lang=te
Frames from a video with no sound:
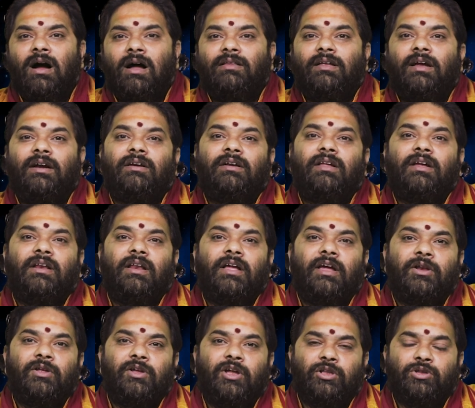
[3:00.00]
అదేంటి
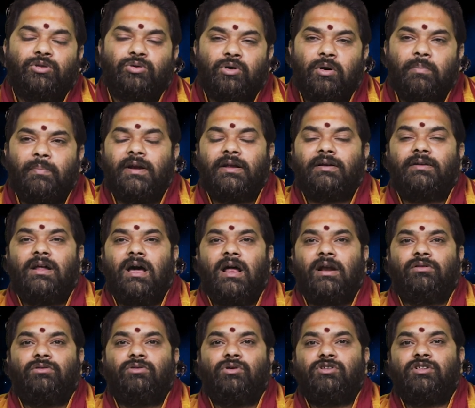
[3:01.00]
నేను ఎంతో
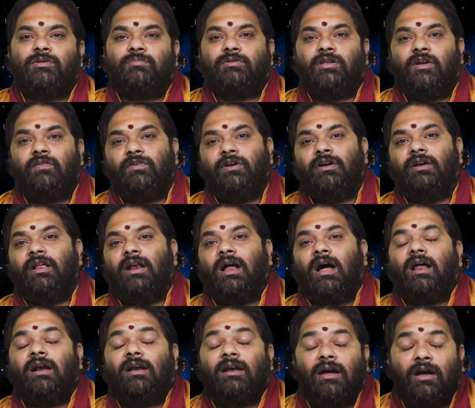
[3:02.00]
పరిజ్ఞానంతో చెప్తే వీళ్ళు
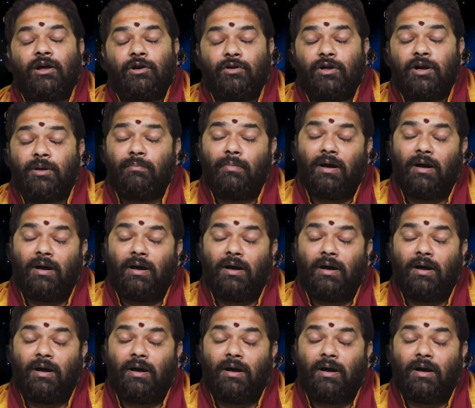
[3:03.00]
ఇలా అన్నారు అని